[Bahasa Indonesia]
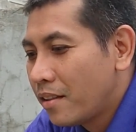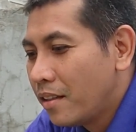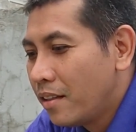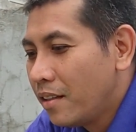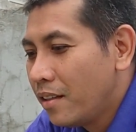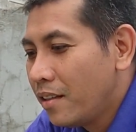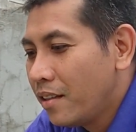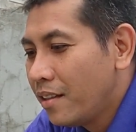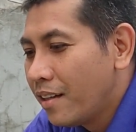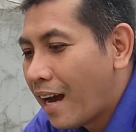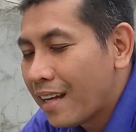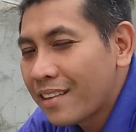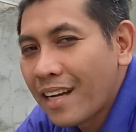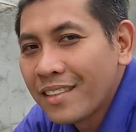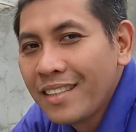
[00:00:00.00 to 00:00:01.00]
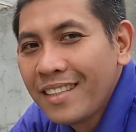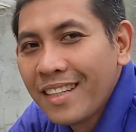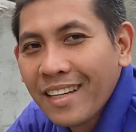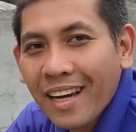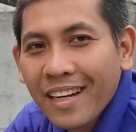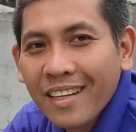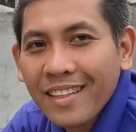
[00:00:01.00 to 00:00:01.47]
diatasi
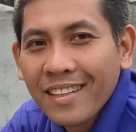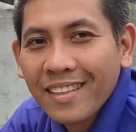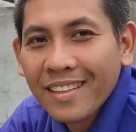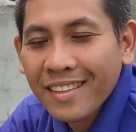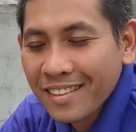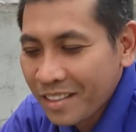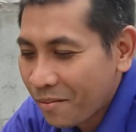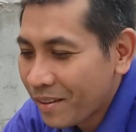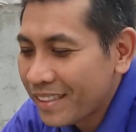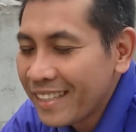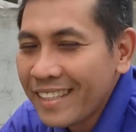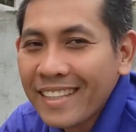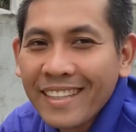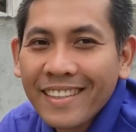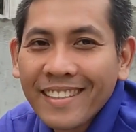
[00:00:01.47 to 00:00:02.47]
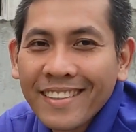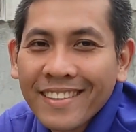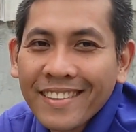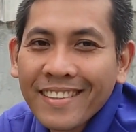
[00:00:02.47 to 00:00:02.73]
dengan seperti ini.